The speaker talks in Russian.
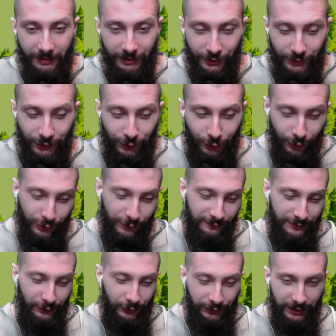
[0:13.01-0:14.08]
что же
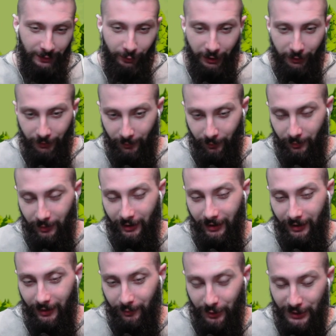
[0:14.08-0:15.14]
все-таки про
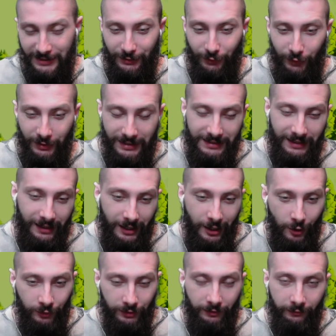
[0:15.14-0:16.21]
э, происходит с
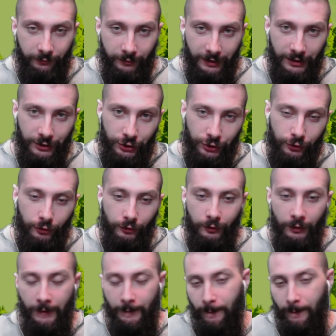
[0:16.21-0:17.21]
аккаунтом Фриги Шоу,